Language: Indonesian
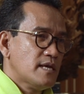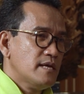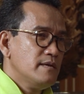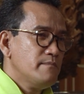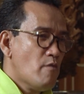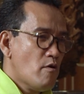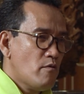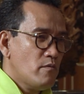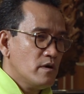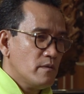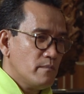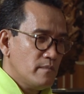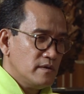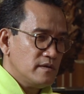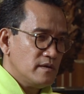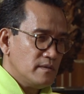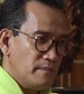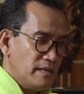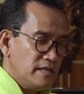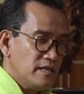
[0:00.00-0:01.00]
Saya mau
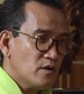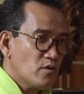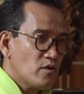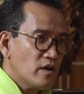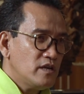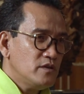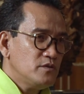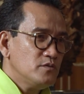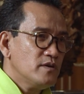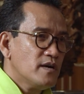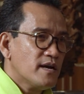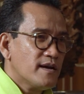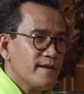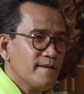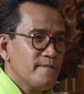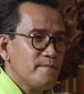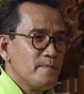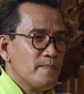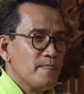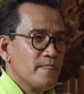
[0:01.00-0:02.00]
uh, menyinggung ini juga.
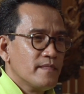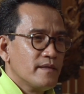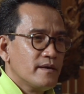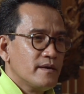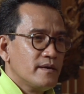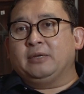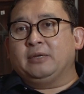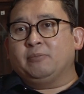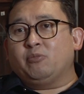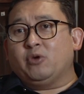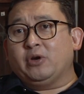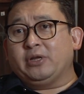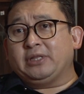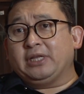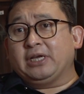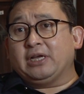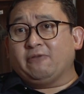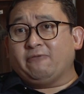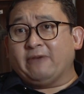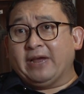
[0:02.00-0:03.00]
Iya,
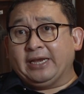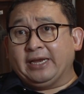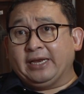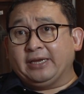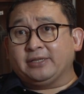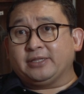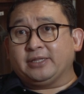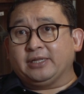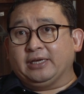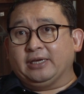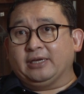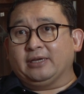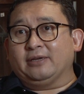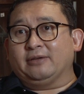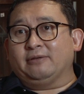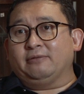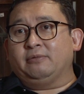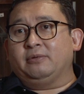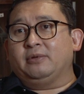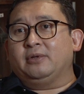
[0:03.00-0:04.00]
political financing.
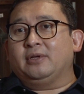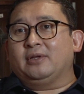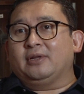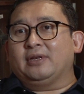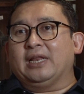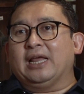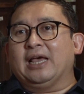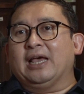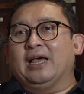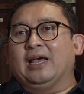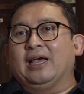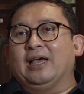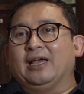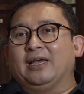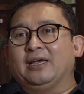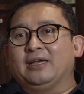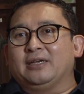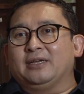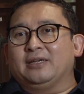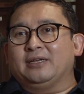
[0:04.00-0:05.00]

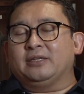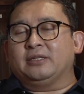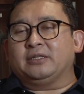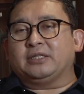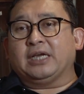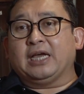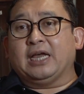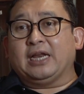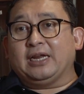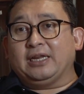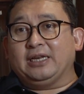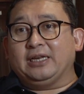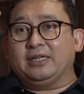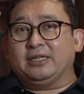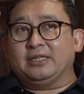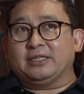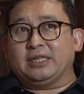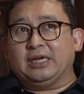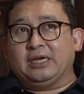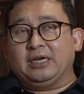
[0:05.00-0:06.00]
Nah, ya, saya sekarang
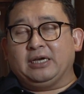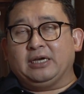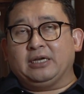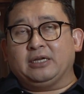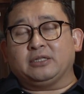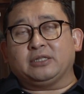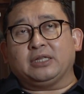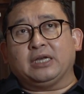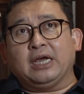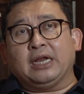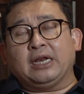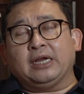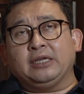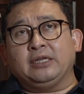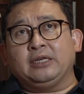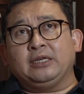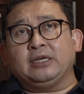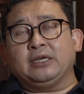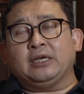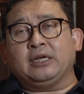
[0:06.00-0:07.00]
se uh, sekarang
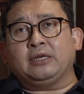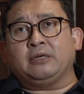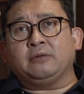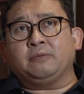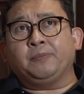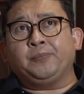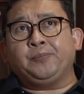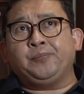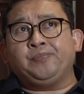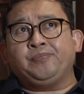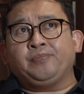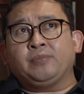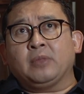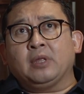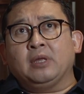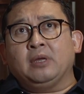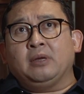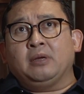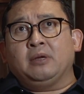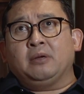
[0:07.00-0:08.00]
ini yeah. kan
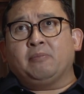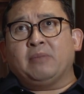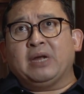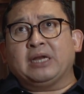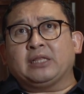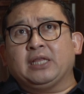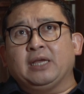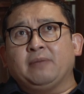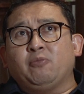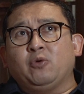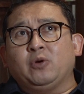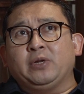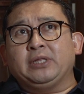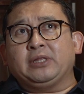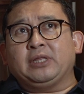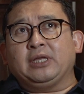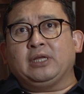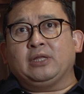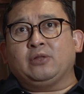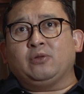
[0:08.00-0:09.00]
partai
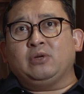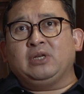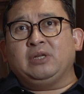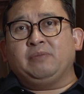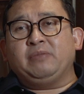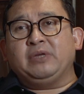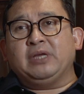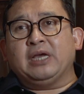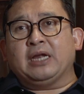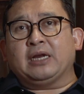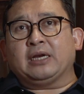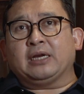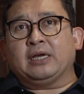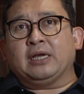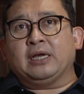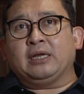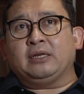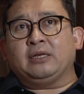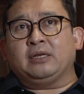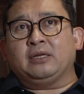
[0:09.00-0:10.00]
politik itu
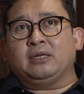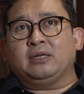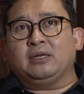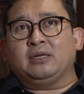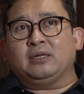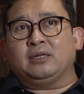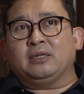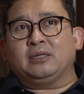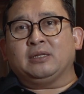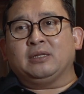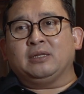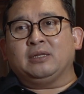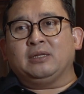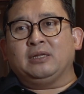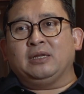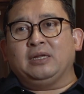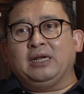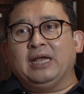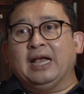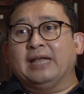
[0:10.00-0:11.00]
dibiarkan
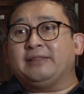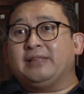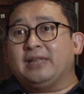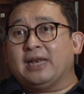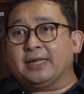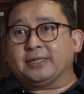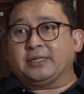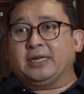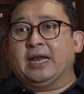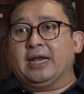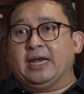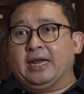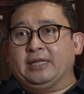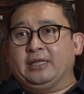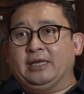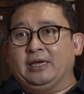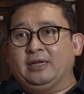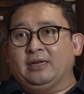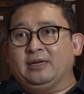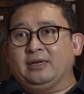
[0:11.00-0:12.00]
nggak jelas
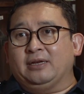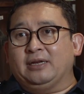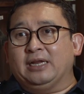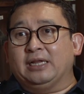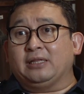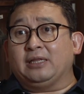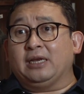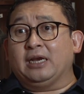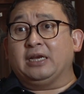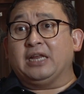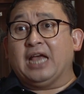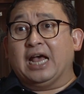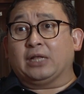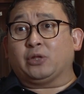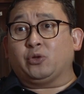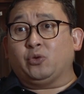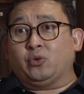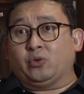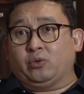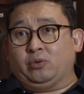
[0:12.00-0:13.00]
dananya yeah. dan tidak
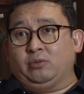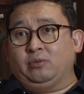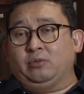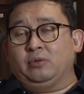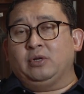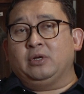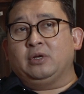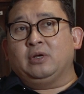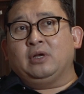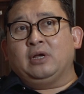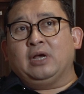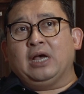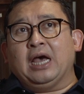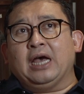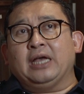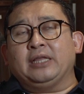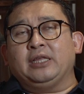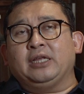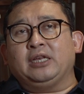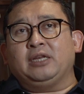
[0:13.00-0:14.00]
diatur. Ya.
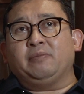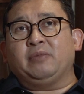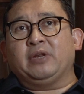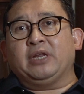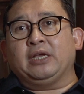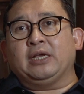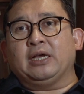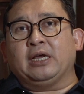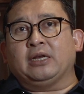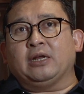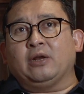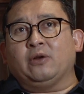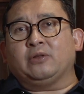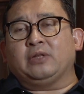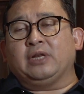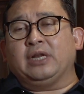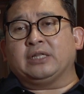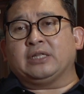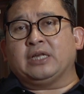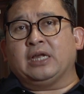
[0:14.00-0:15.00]
Hanya diberikan kalau
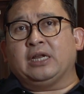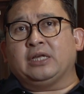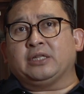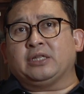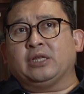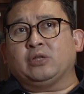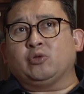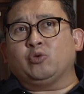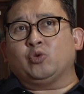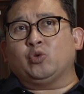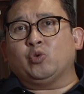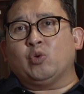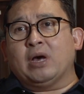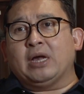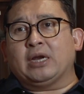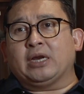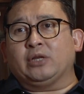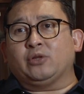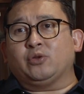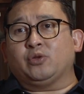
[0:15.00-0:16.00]
tidak salah satu
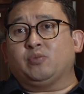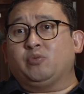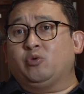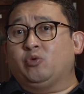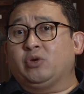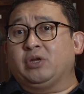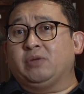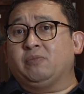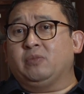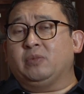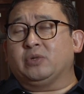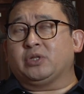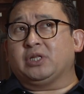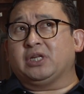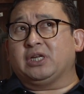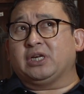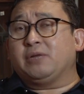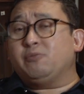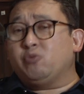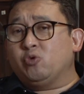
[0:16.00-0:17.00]
suara itu sepuluh ribu,
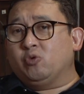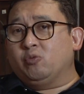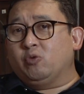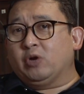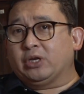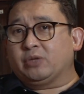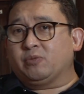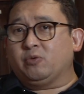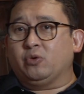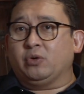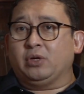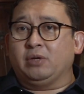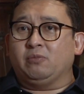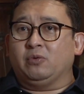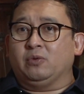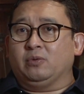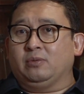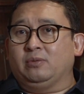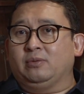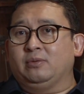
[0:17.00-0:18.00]
seribu yeah. bukan sepuluh
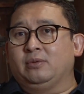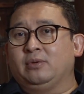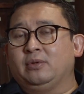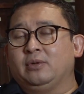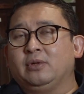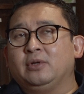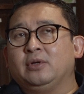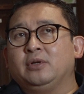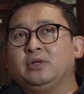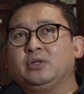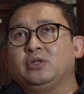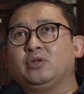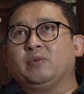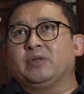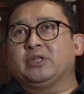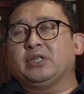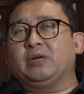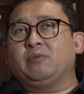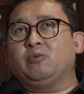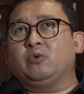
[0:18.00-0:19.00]
ribu. Yeah cuma
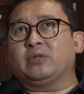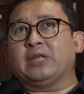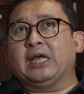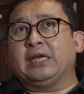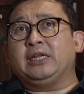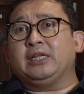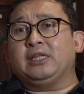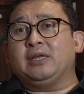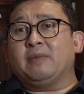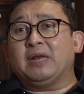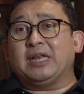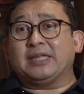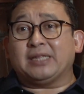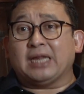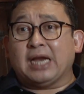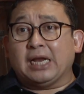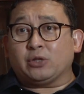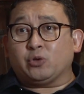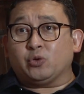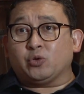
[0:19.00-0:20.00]
seribu. Tadinya malah
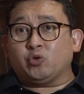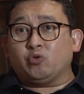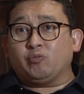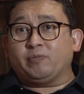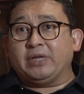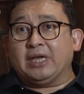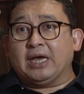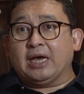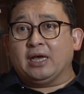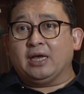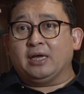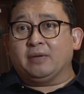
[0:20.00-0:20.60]
seratus rupiah yeah.